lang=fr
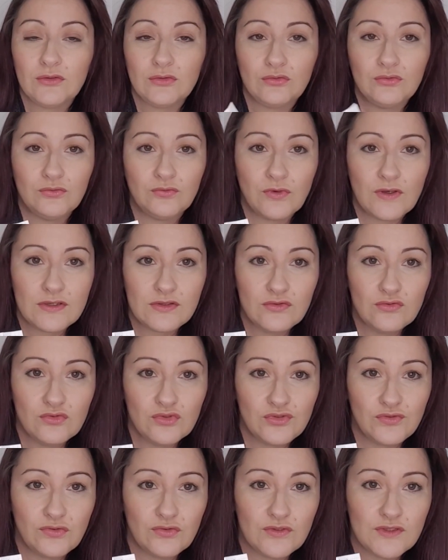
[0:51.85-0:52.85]
De toute façon,
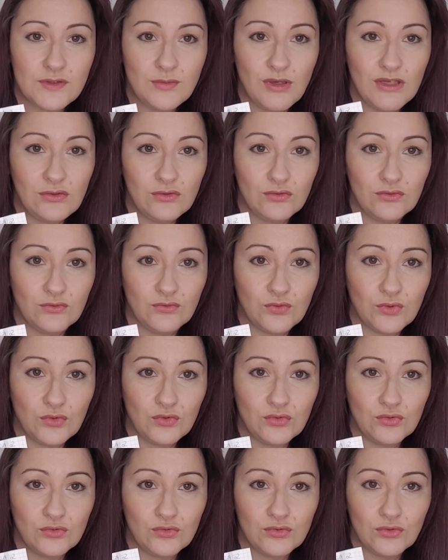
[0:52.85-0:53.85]
je vais aussi mettre une
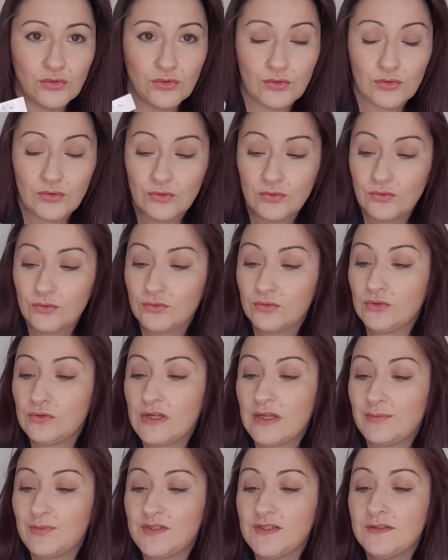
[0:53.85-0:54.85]
photo euh, de
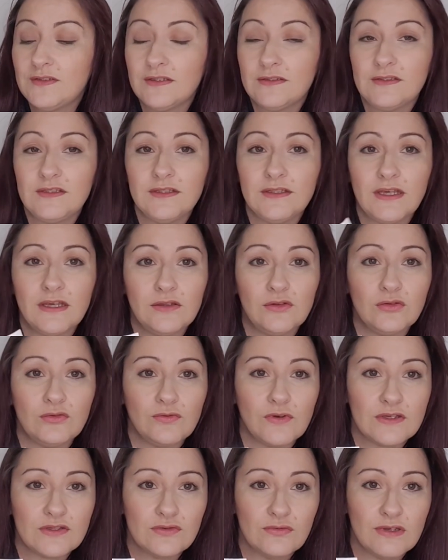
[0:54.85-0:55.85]
la petite étiquette de
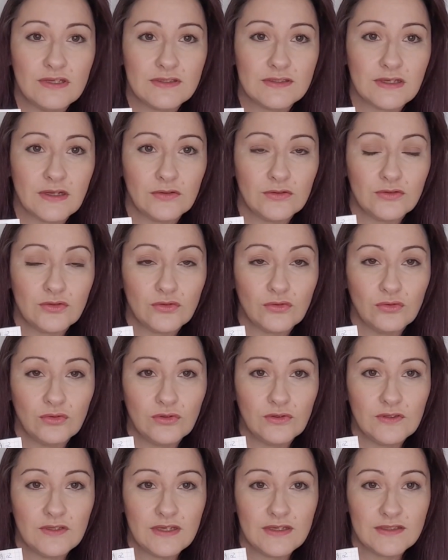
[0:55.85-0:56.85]
façon à ce qu'elle se
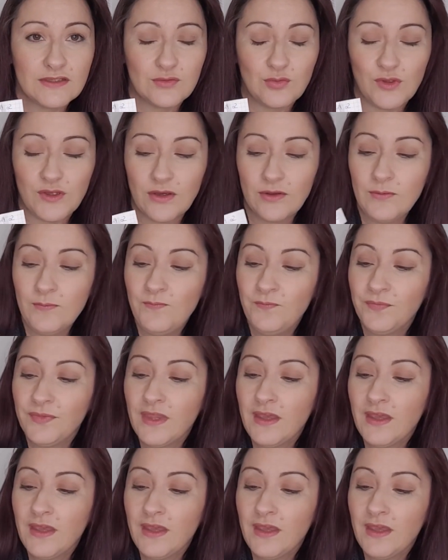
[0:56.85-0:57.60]
reconnaisse bien.